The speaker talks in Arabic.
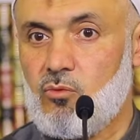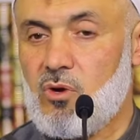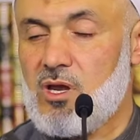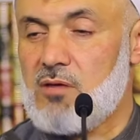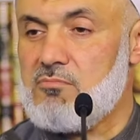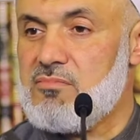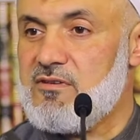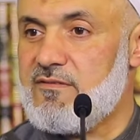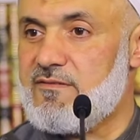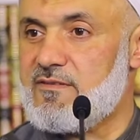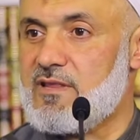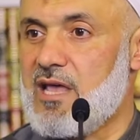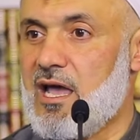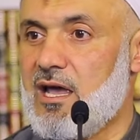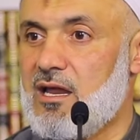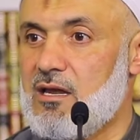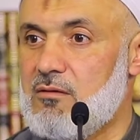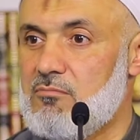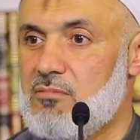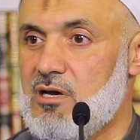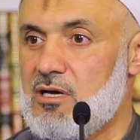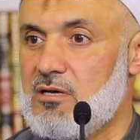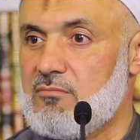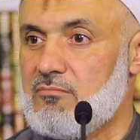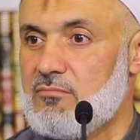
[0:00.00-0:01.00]
ولا بيفتح
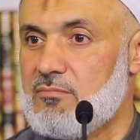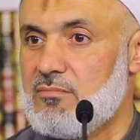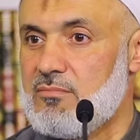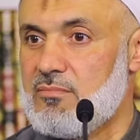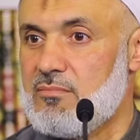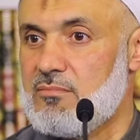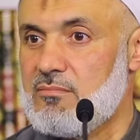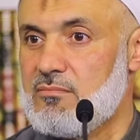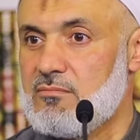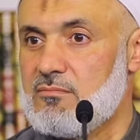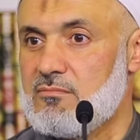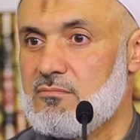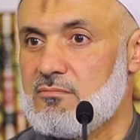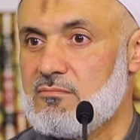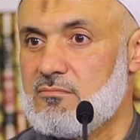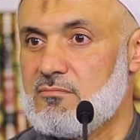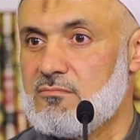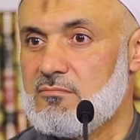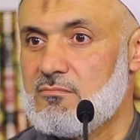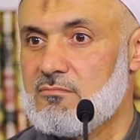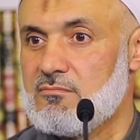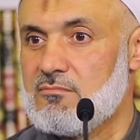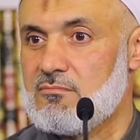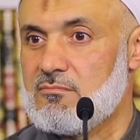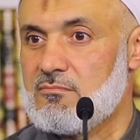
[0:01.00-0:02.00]
الباب
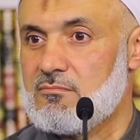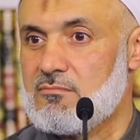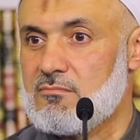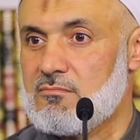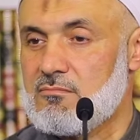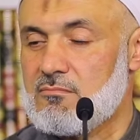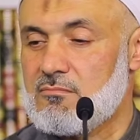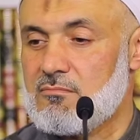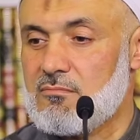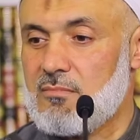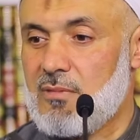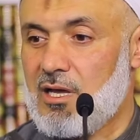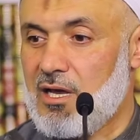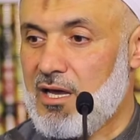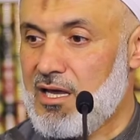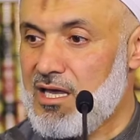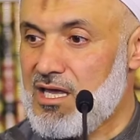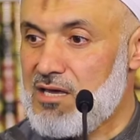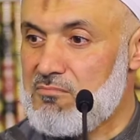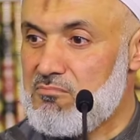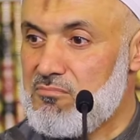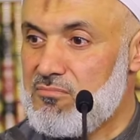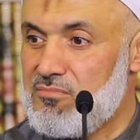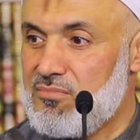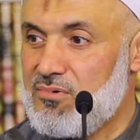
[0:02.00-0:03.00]

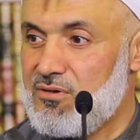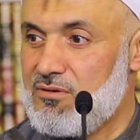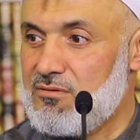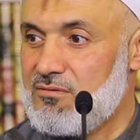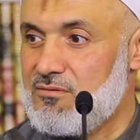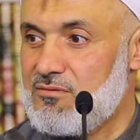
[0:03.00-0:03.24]
عيب